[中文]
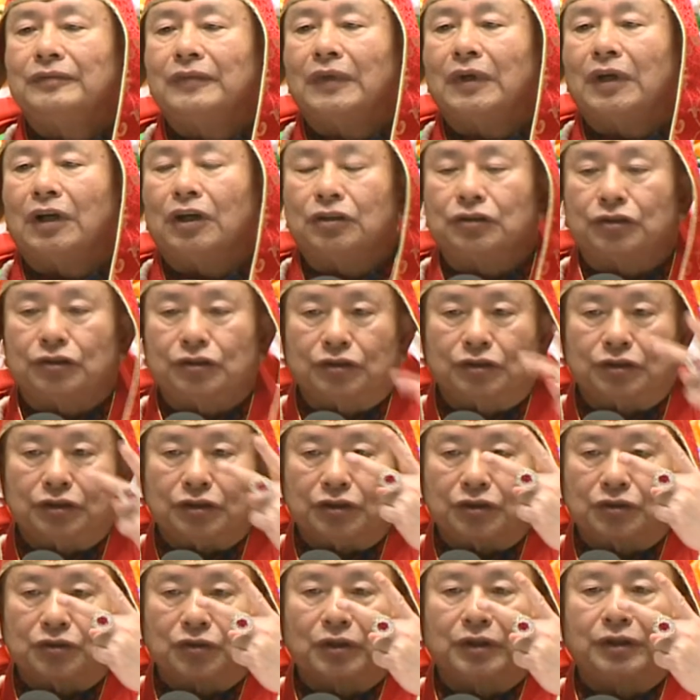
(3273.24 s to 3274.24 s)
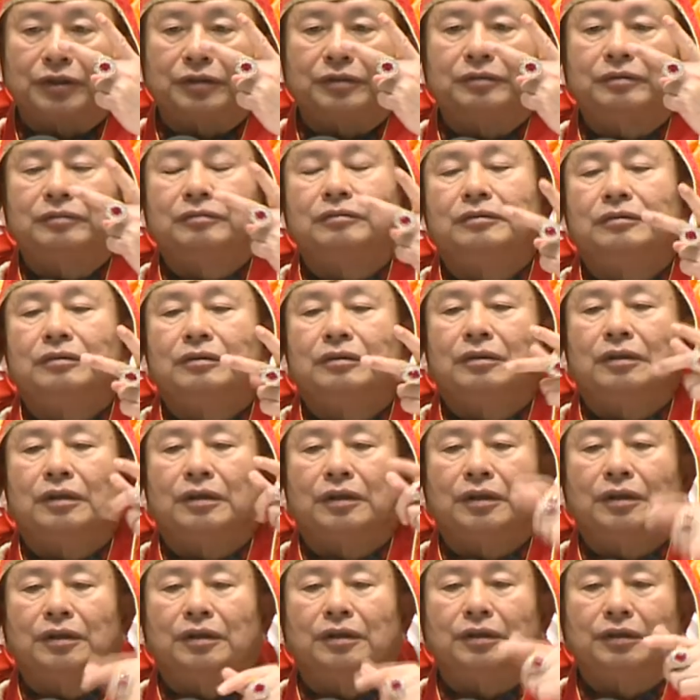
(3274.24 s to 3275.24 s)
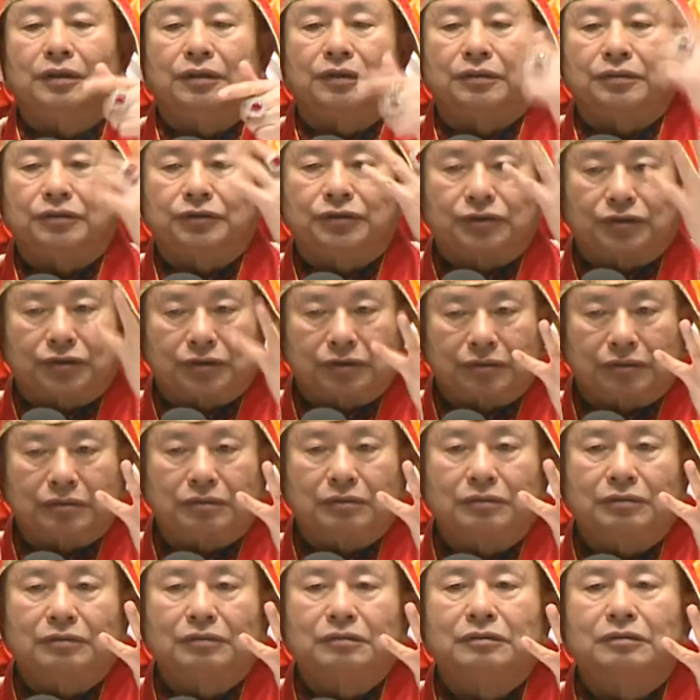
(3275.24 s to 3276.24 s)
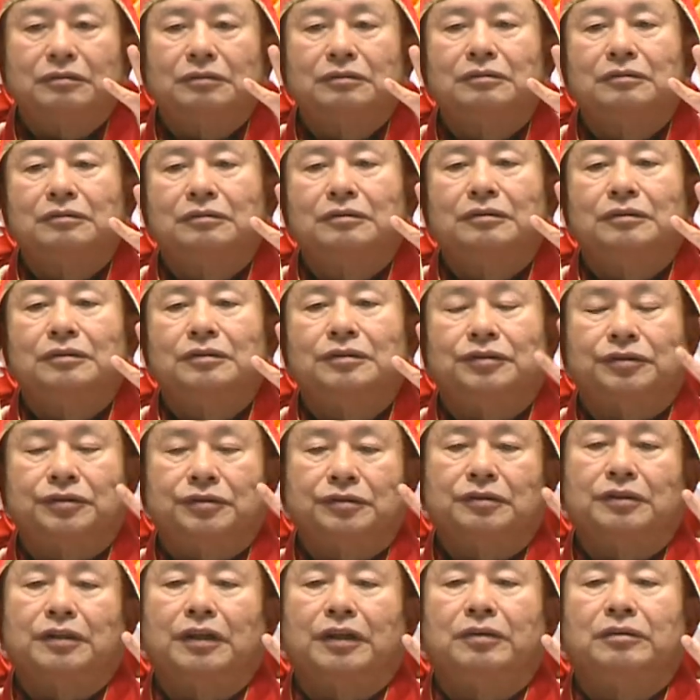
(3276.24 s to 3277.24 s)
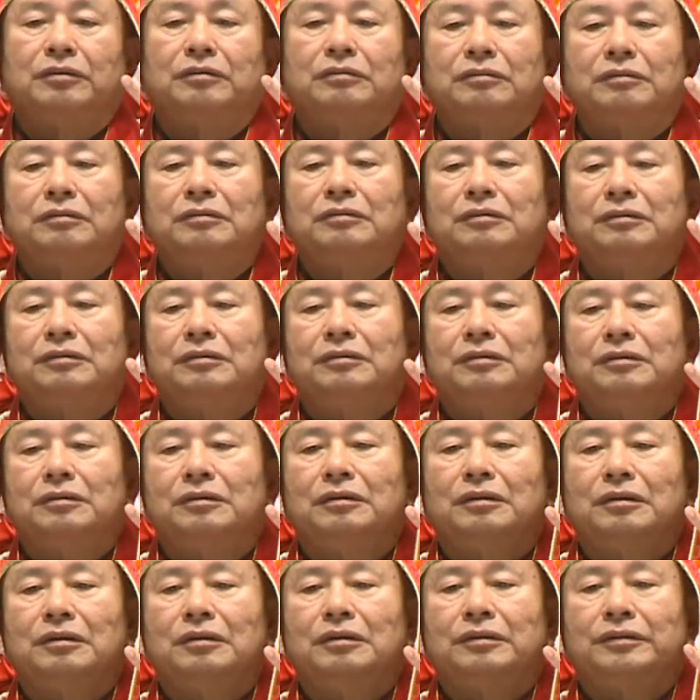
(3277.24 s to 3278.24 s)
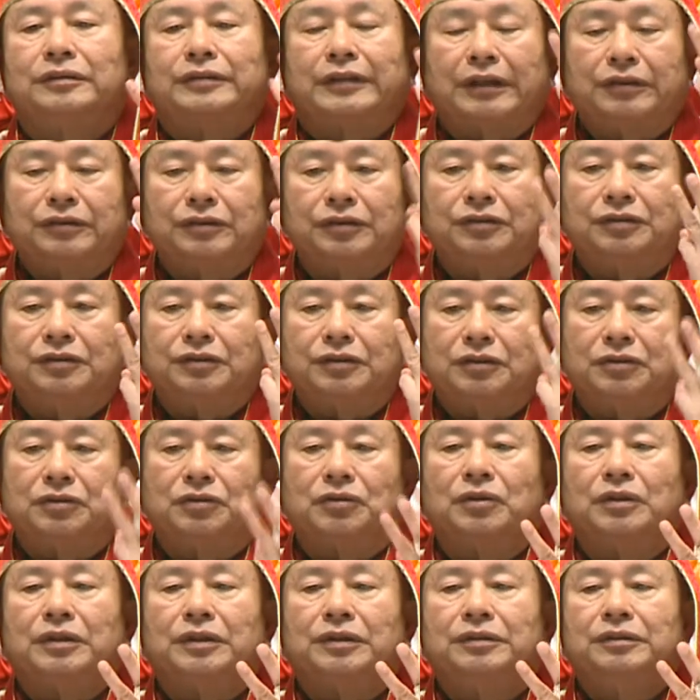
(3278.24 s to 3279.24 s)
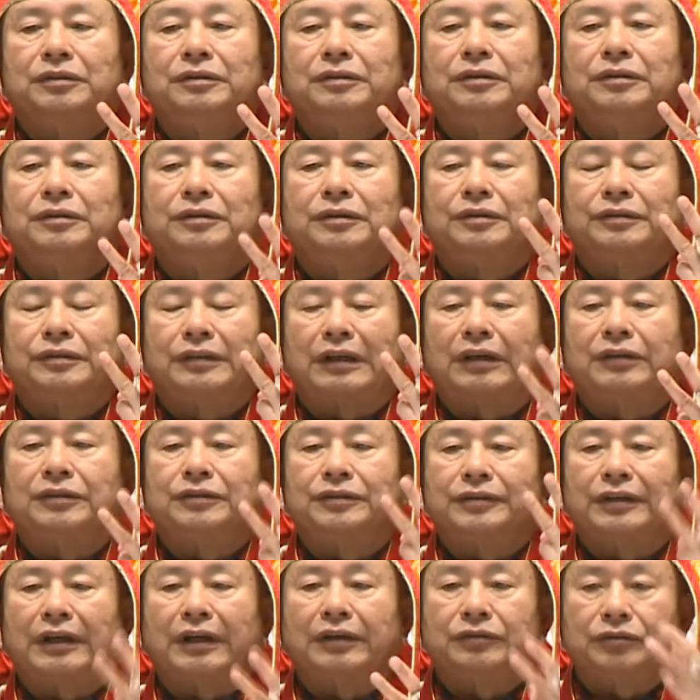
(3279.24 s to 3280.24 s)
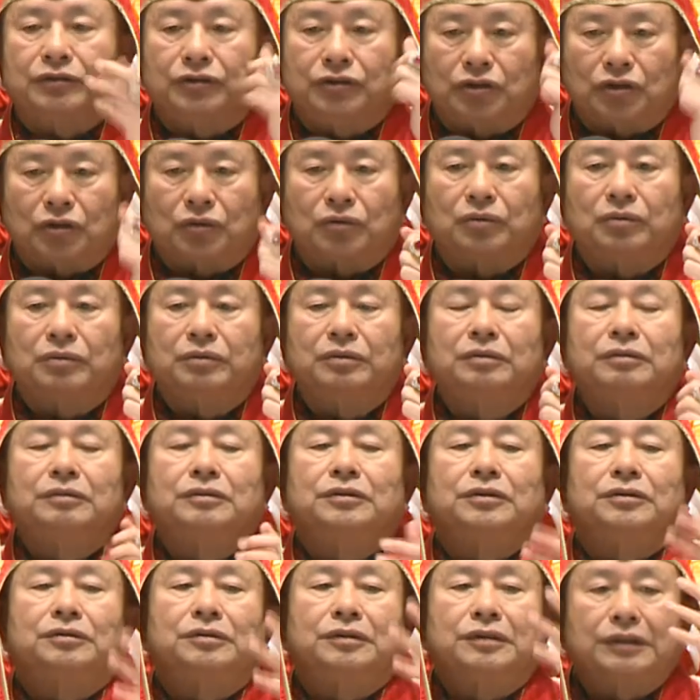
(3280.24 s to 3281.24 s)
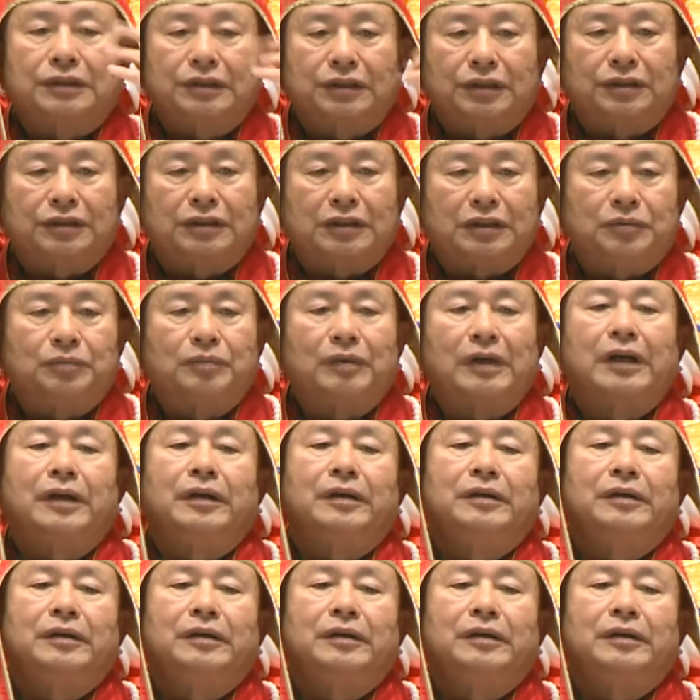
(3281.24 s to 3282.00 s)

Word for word: 二十几岁，二二四四天；三十几岁，三三九就是一个礼拜；